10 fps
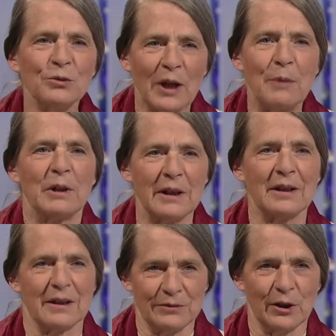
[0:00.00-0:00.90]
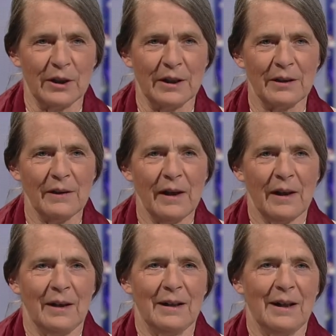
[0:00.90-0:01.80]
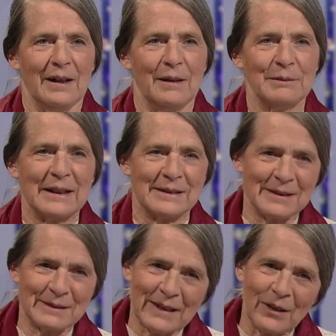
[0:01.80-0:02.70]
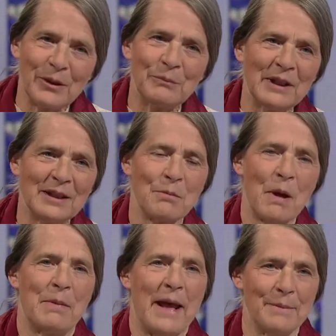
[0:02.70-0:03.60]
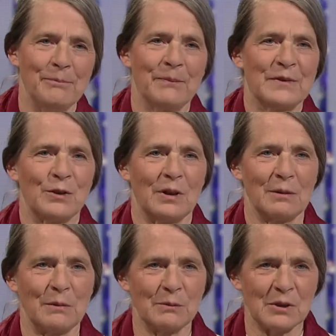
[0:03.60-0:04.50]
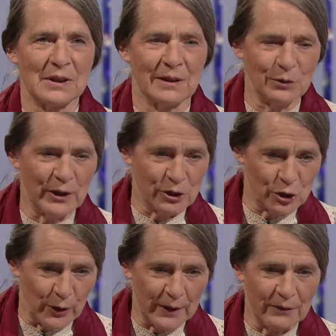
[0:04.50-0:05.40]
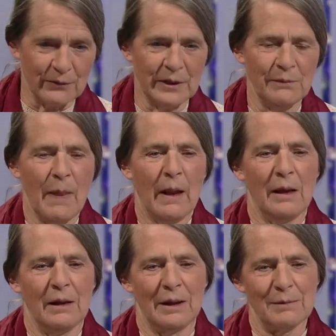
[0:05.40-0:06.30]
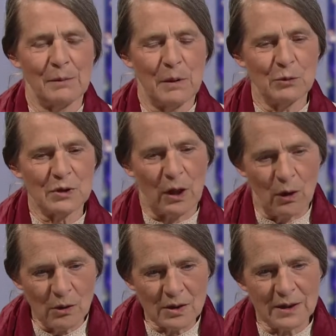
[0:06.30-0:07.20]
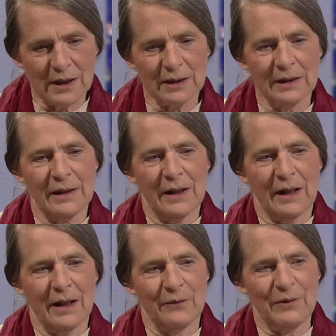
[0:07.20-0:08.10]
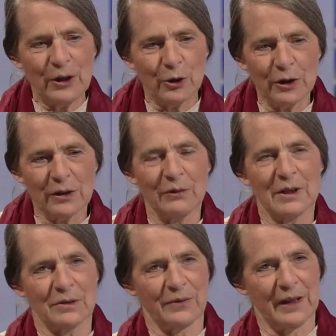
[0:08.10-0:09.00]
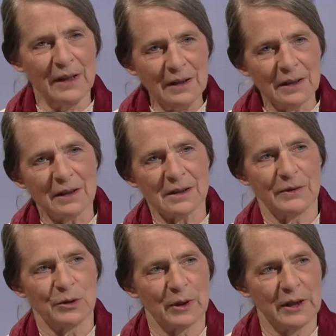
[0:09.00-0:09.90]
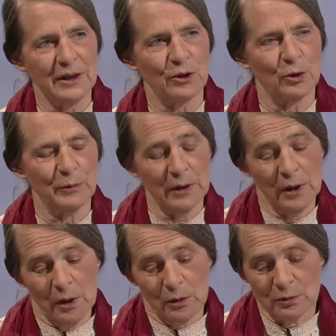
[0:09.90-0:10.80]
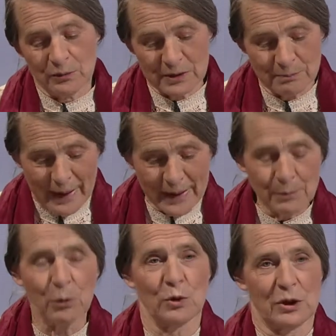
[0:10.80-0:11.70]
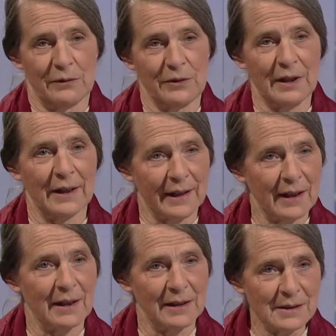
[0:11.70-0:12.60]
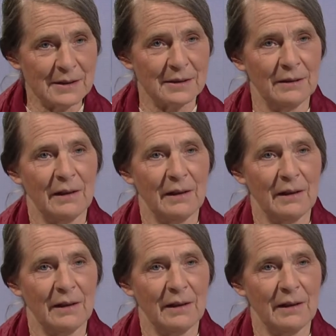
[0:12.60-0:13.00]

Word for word: einmal nicht erfreulich. Äh, aber es ist, darf eben nicht dabei bleiben, sondern man muss sagen, wohin steuern wir. Äh, aber man muss auch sagen, äh, wie können wir das verhindern, dass wir dorthin kommen. Und was meine Botschaft in der Regel ist,